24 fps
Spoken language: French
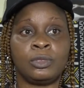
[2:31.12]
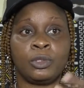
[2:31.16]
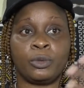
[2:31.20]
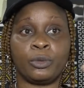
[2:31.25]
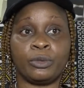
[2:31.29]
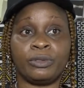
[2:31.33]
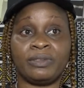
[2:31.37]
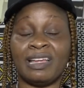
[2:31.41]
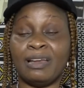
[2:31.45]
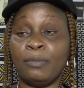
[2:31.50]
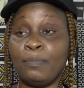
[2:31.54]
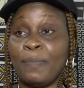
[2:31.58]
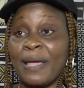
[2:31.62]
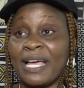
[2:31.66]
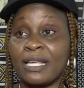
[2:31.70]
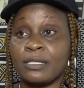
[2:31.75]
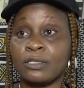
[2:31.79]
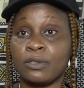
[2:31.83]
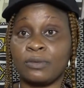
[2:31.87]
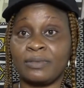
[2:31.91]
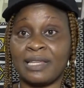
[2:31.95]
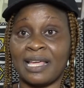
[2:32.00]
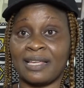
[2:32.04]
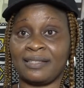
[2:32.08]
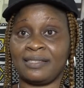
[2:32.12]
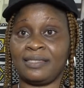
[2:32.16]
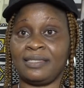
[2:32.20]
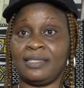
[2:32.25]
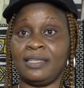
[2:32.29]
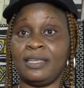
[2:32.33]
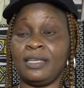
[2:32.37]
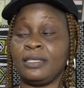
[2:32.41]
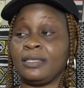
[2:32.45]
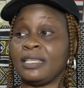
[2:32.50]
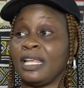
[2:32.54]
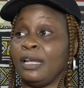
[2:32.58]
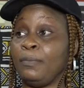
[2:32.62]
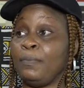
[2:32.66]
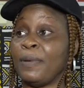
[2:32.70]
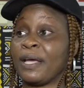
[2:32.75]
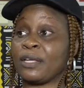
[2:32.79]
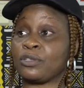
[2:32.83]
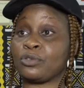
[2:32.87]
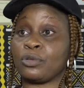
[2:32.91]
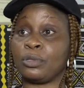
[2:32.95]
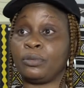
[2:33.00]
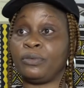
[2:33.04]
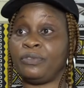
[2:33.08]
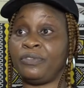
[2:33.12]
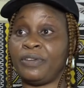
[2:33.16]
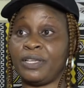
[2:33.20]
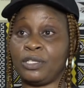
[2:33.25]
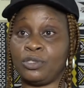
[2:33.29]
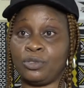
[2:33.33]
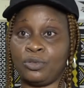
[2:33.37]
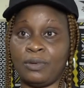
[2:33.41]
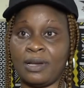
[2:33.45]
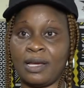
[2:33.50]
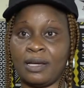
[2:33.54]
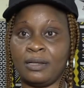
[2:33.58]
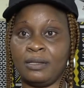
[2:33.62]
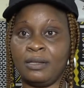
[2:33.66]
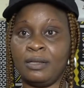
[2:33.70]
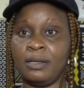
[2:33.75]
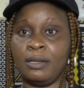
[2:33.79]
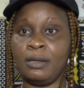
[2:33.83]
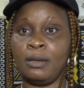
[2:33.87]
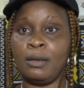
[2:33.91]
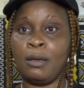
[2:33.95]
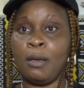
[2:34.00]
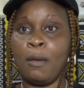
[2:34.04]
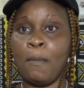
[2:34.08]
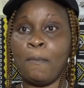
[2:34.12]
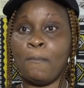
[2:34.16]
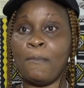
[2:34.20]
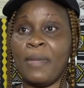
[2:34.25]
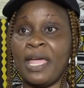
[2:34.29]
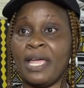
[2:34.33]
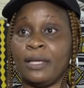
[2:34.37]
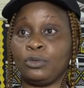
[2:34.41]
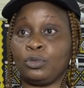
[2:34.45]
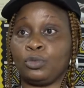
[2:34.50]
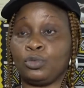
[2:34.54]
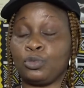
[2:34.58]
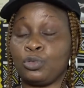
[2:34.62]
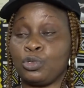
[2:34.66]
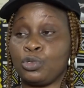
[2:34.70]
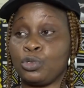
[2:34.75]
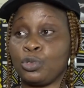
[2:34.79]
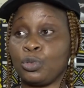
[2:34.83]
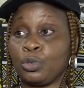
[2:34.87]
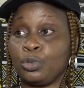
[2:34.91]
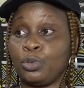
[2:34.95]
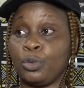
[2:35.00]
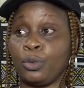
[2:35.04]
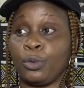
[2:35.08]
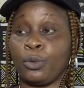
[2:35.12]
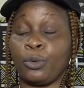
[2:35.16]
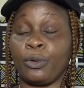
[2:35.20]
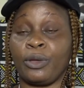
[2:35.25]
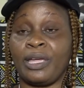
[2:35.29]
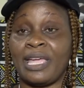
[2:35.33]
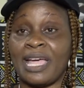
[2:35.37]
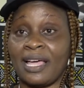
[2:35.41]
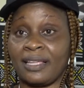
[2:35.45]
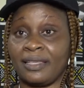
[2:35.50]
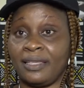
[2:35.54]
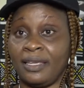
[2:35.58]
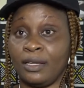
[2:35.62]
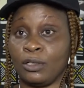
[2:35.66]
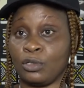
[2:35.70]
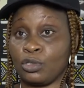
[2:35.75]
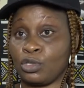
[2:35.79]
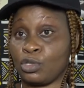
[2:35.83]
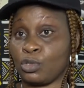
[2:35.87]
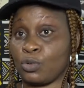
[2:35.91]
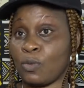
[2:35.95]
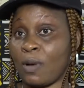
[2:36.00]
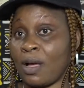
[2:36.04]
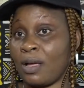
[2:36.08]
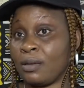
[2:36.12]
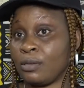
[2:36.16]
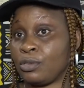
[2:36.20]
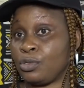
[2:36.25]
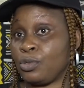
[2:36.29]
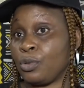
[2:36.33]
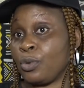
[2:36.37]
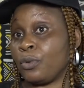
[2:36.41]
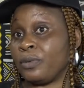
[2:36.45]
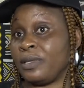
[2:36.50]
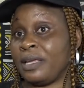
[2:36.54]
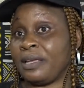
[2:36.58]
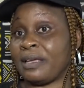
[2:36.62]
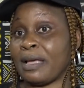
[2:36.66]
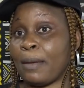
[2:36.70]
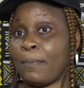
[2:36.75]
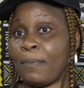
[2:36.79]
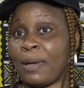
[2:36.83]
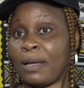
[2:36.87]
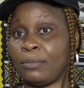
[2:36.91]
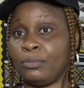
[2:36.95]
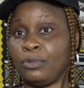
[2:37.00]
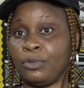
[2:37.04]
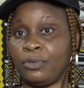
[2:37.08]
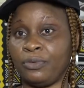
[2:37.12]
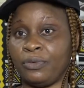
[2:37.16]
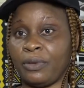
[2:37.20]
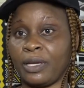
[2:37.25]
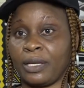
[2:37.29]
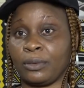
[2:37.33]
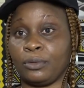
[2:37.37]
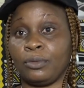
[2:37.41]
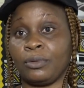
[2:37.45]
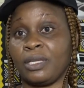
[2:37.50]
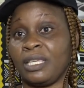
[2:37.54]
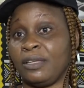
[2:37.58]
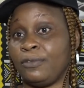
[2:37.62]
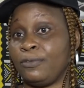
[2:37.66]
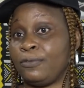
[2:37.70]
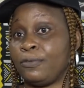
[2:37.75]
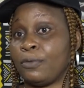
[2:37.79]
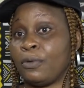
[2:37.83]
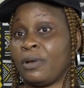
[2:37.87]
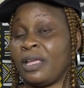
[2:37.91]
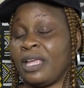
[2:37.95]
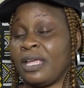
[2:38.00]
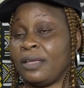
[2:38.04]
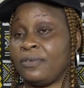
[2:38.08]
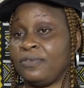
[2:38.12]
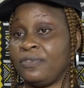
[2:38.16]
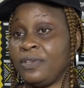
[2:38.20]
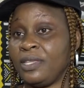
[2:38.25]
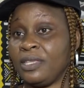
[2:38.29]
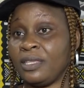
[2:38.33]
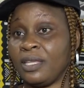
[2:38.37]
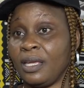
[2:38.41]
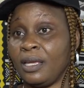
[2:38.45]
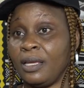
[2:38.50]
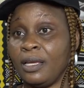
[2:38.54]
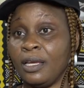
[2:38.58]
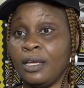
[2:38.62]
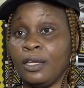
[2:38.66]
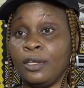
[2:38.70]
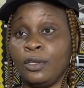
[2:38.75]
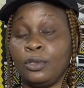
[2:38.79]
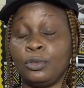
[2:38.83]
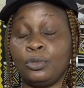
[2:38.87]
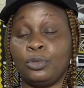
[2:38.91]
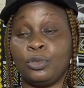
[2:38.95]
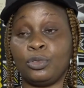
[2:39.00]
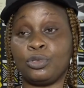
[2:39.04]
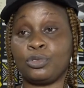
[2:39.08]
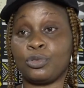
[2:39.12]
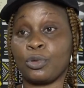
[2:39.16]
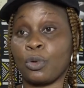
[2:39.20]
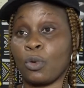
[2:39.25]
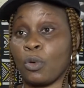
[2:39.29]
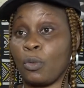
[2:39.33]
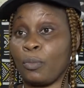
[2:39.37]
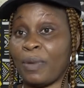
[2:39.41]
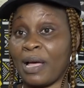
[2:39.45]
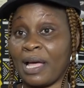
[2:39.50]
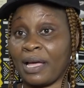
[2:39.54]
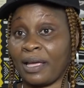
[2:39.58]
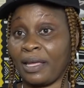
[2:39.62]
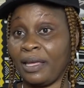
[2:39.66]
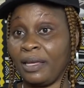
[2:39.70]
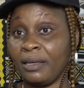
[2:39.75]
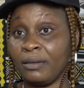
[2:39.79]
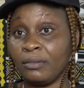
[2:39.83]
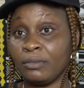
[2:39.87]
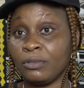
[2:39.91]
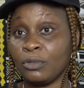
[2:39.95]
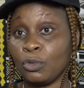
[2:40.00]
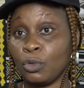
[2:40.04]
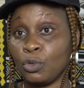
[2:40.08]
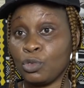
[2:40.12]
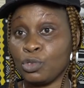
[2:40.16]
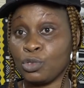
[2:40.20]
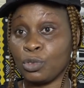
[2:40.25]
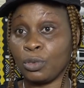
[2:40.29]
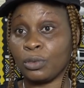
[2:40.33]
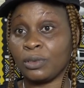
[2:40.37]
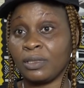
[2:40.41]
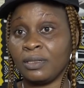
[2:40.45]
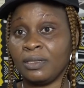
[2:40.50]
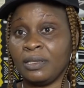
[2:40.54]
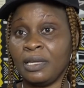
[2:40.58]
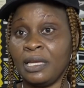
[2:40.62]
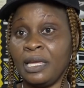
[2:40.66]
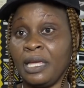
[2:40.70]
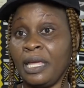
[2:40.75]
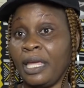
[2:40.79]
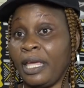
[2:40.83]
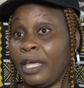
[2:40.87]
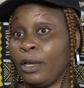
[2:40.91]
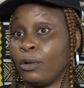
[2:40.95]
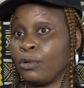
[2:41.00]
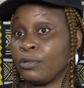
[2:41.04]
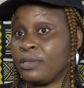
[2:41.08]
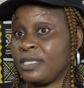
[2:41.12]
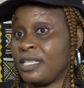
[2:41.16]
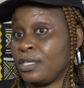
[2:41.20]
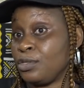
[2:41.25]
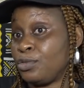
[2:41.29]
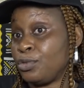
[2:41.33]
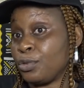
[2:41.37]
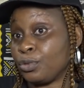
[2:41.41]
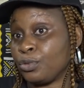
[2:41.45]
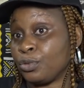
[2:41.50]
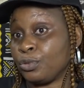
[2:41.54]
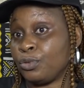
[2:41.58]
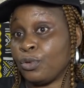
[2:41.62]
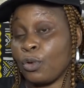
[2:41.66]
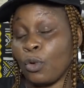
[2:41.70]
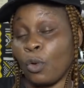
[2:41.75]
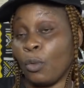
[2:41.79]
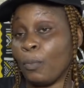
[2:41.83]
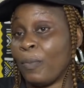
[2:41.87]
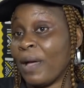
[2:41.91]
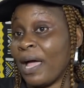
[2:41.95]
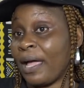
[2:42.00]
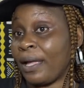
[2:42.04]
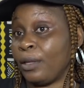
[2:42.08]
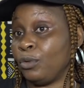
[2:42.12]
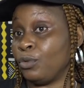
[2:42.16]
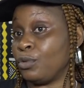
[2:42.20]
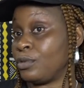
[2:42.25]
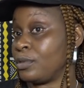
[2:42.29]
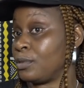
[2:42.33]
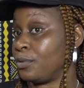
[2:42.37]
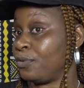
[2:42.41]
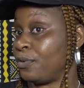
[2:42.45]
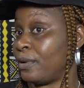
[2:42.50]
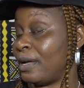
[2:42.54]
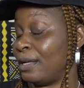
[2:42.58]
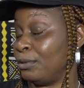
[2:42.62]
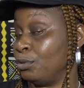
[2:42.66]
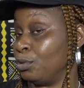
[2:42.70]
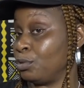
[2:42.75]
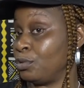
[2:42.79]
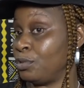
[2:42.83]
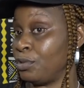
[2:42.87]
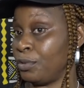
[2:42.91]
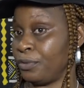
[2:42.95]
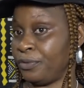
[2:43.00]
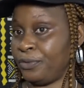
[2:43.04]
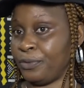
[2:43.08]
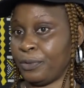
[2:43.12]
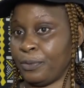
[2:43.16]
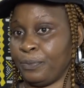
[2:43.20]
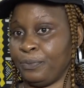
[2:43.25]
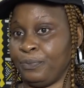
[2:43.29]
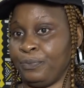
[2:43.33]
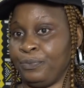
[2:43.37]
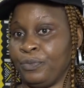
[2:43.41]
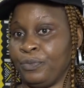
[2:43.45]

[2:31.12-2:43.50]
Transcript: que telle personne a ci, telle personne fait cela mais toujours de regarder en soi ce qu'on est capable de faire. Donc il faut éviter de se comparer aux autres et aussi surtout de comparer nos enfants à d'autres enfants.